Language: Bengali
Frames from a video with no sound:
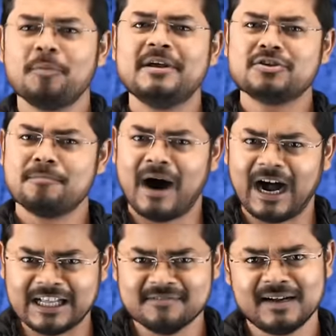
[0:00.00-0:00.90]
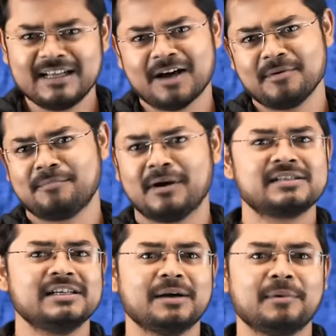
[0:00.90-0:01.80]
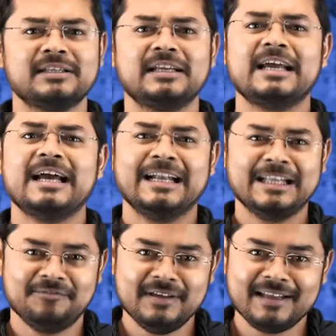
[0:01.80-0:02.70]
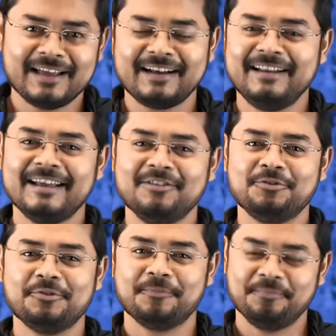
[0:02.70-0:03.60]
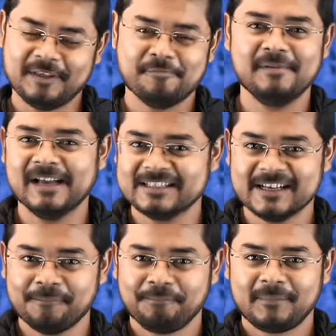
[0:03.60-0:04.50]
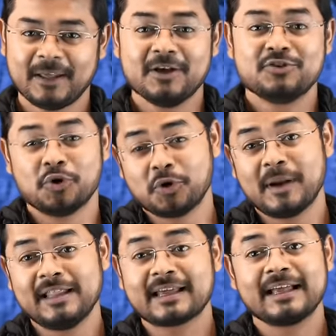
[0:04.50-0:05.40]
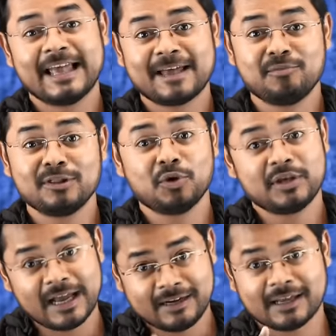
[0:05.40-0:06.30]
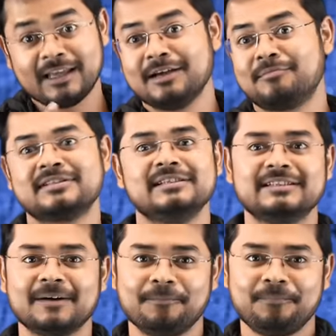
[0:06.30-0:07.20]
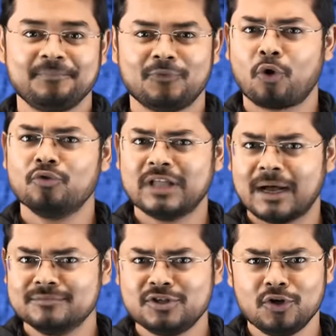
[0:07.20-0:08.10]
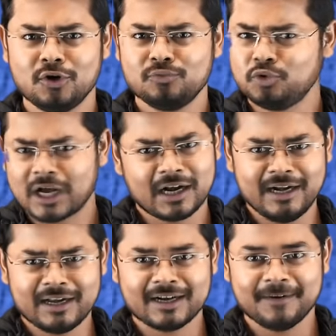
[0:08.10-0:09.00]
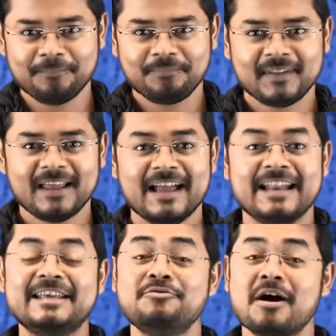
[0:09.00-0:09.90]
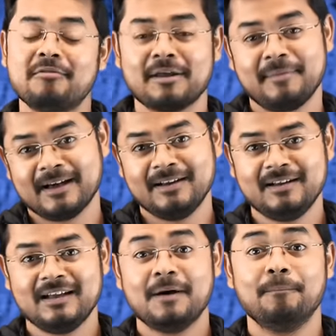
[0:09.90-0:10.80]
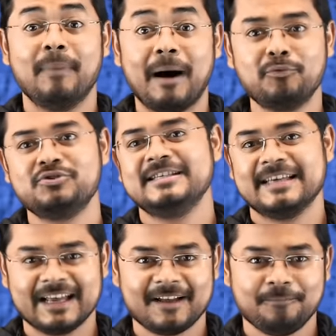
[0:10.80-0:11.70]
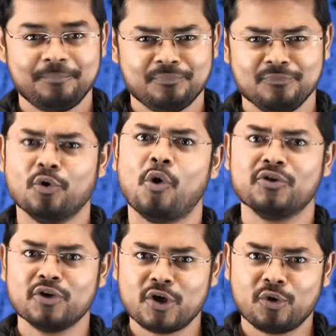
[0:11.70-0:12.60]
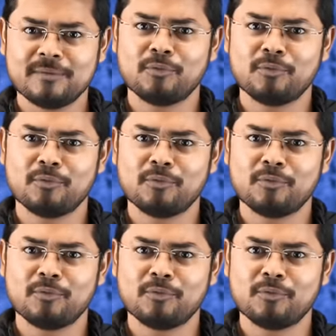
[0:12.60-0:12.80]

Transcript: তবে এসব ভারী ভারী নামের পাশে আমাদের টিফিন কেকটি কিন্তু দিব্যি আছে ছোটোবেলা থেকে কেক বলতো ওই কেকটাকেই আমরা চিনতাম তখন দাম ছিল দু টাকা আড়াই টাকা নিউ হাওড়া বেকারির বাপুজি কেক নয় নয় করে